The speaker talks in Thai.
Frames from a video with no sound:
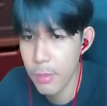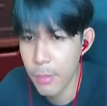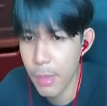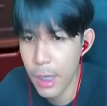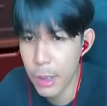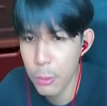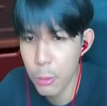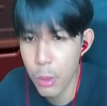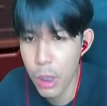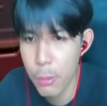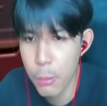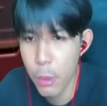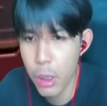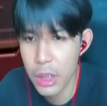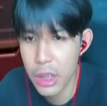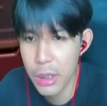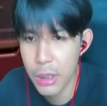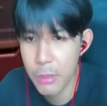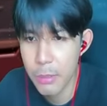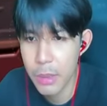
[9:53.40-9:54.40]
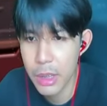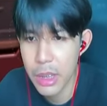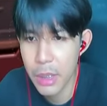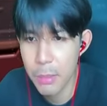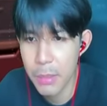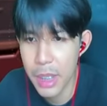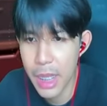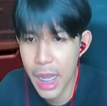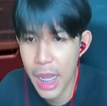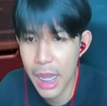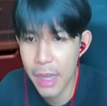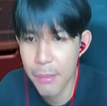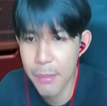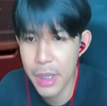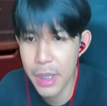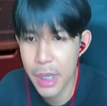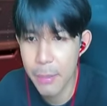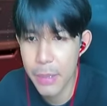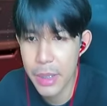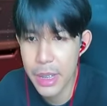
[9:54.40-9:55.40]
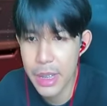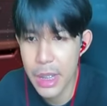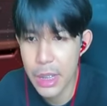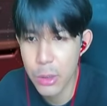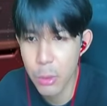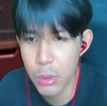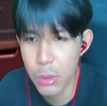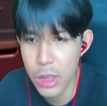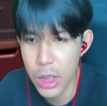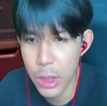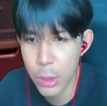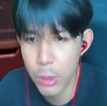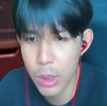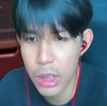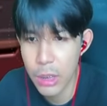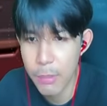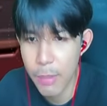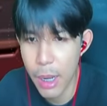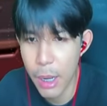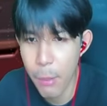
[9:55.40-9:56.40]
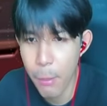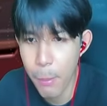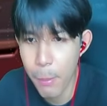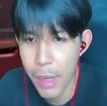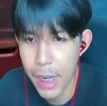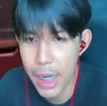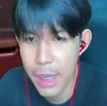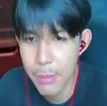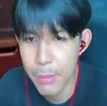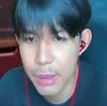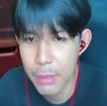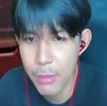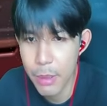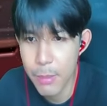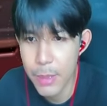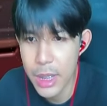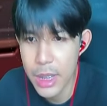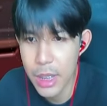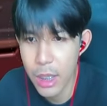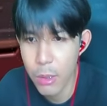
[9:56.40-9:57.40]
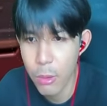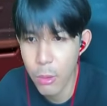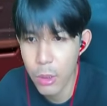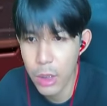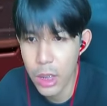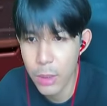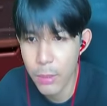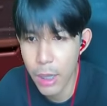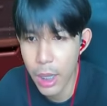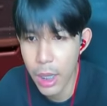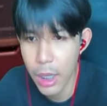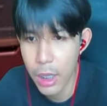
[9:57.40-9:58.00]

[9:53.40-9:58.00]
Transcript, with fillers: มาดูไอ้พวกนี้มันจะมีใครมี เอ็ม พี สี่สิบ สักตัวหรือเปล่าไม่มันไม่มีสักคนเลยวะ